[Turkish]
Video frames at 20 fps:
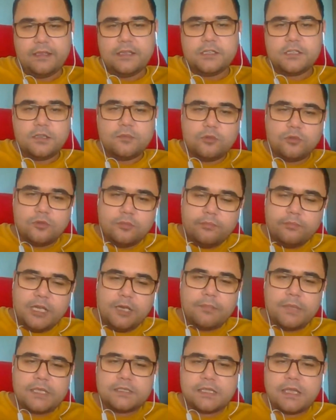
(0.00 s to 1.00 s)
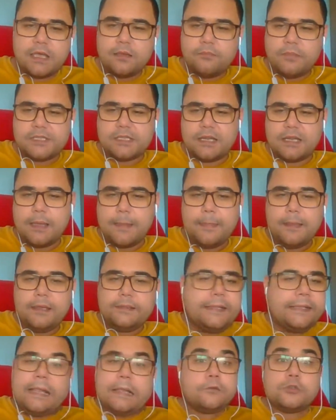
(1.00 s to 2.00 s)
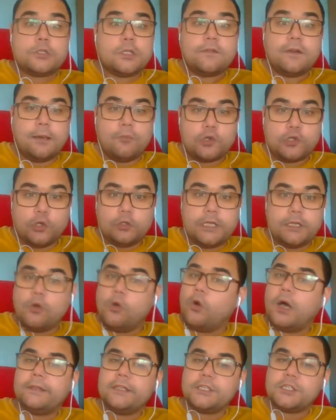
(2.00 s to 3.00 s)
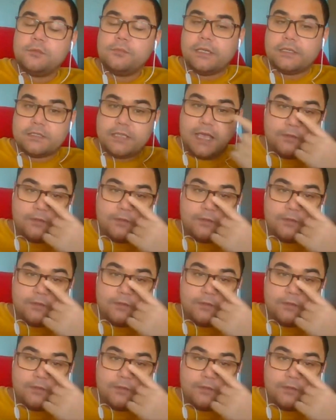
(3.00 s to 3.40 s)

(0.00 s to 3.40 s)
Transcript: Şimdi bu bilinmezse mesela neden üç defa boş ol deniyor o anlaşılmaz.